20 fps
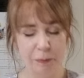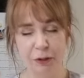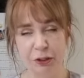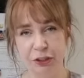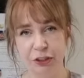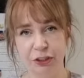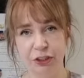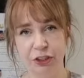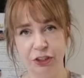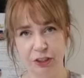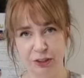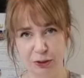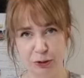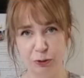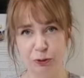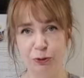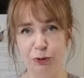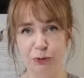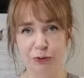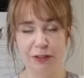pomocnik się
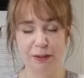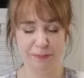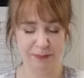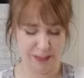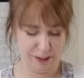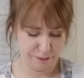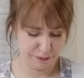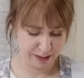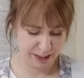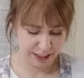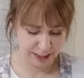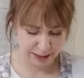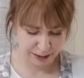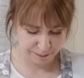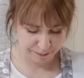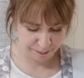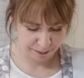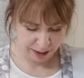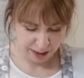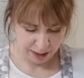znudził tym
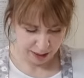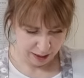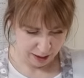zawijaniem.